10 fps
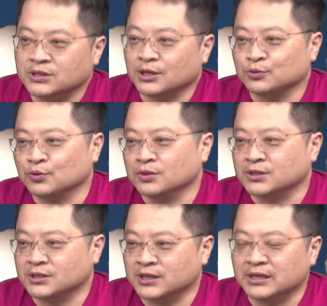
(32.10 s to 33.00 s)
叫做“
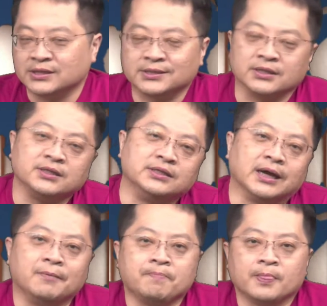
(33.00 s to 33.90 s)
迟来的正义”
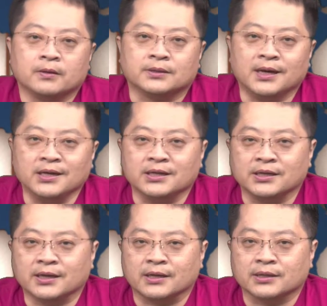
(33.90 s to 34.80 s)
啊。当然，你可以
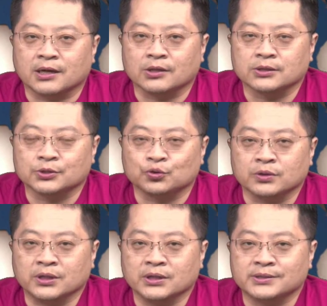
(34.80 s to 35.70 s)
看到这昨
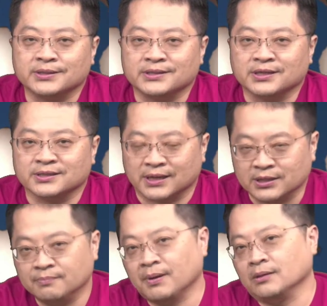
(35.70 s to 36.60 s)
天的建设涨
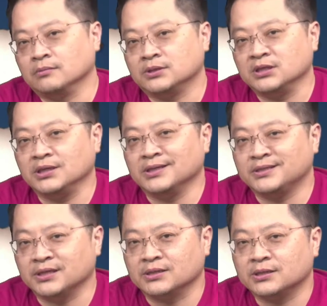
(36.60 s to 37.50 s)
停板，今天
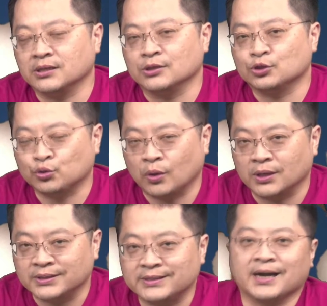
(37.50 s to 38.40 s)
建设
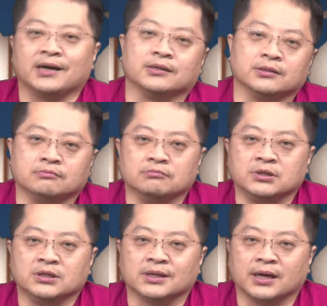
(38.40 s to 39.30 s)
创下了，
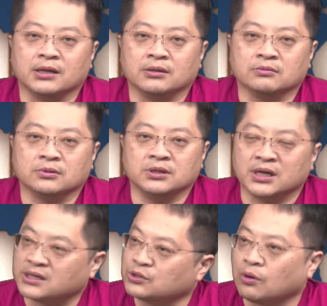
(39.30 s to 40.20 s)
应该应
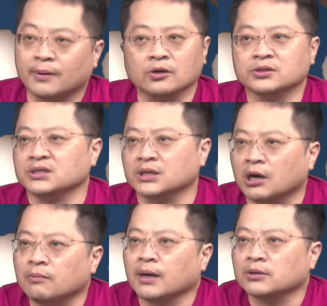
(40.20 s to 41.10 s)
该也是挂牌会新
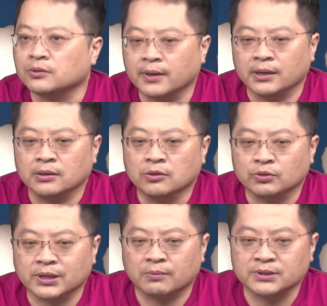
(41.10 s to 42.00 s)
高吧，对不对？我
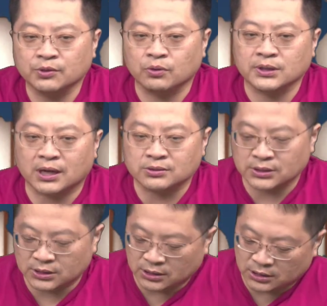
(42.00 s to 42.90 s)
想我们先回到这
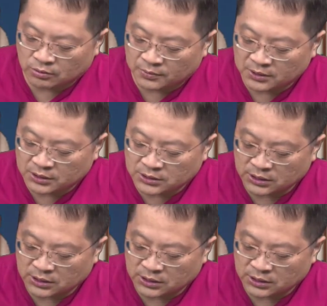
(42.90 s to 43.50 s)
个我们的这个